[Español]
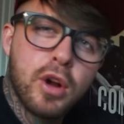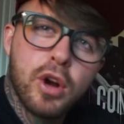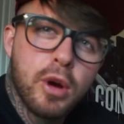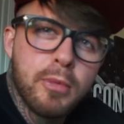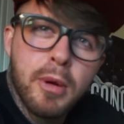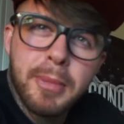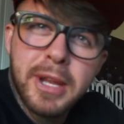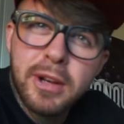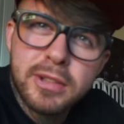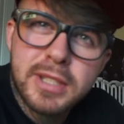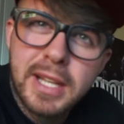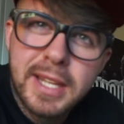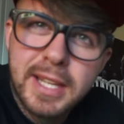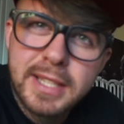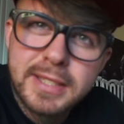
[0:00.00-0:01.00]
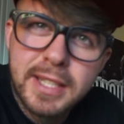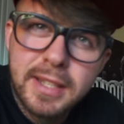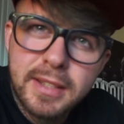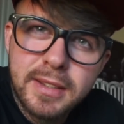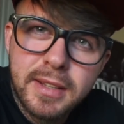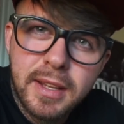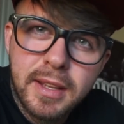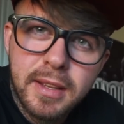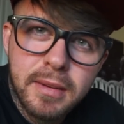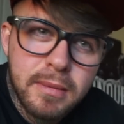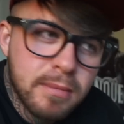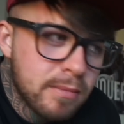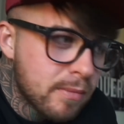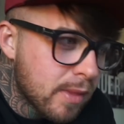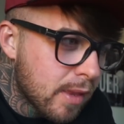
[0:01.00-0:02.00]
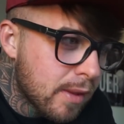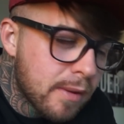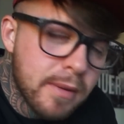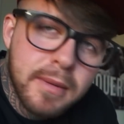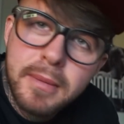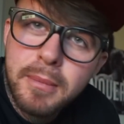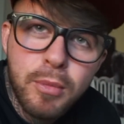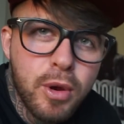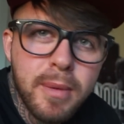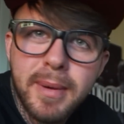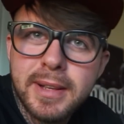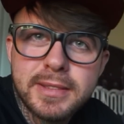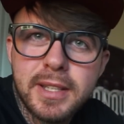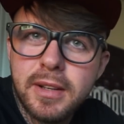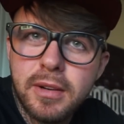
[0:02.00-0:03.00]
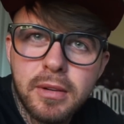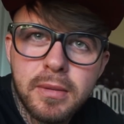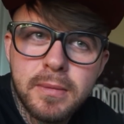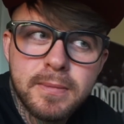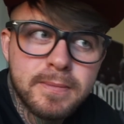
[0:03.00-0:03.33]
Como menos al día siguiente. Muy básico.